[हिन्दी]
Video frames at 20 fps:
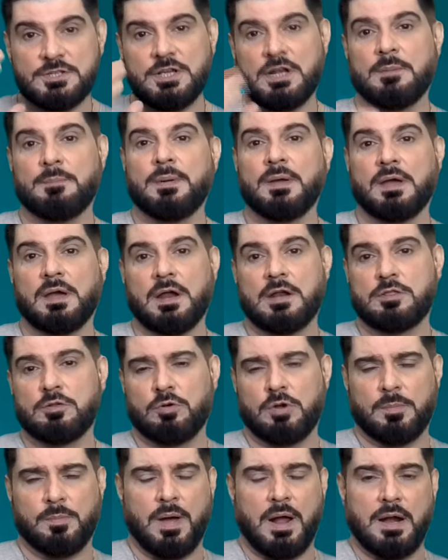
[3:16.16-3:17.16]
चेहरे पर गैर
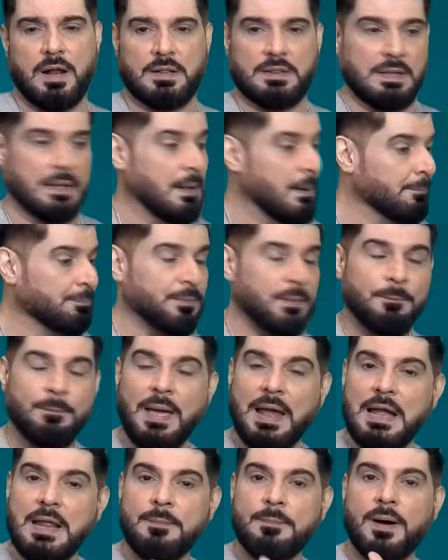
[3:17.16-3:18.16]
ज़रूरी बाल आते हैं
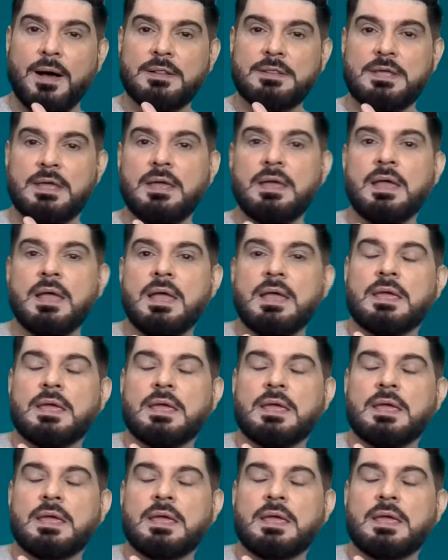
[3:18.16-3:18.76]
पहली बात ये